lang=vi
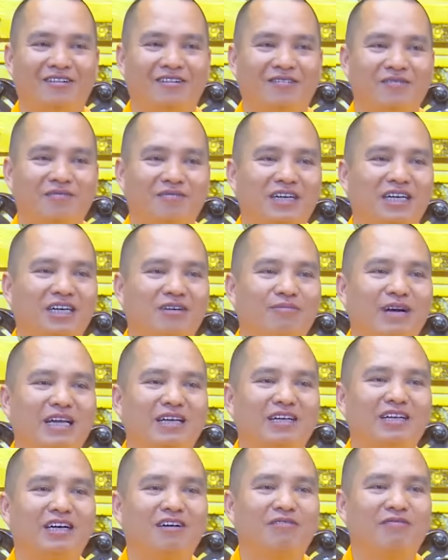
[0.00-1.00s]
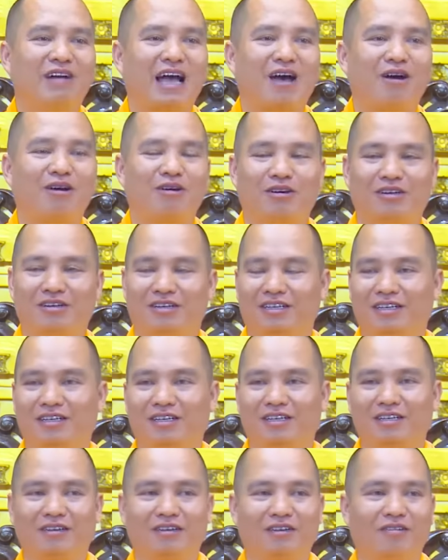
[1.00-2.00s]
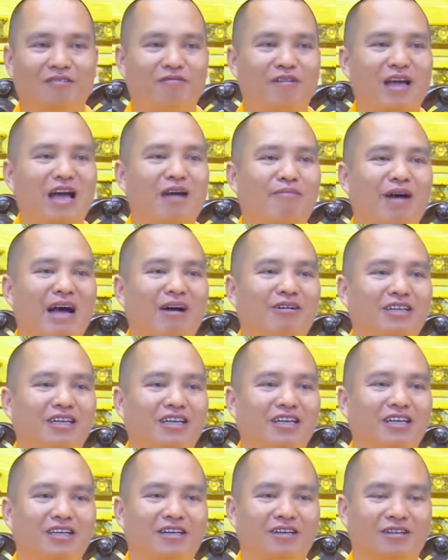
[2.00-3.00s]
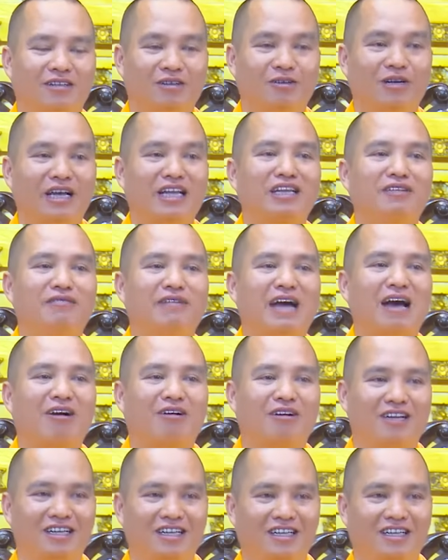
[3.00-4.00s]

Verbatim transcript: vợ bắt đưa vào và bảo gì? Thôi anh đi vào.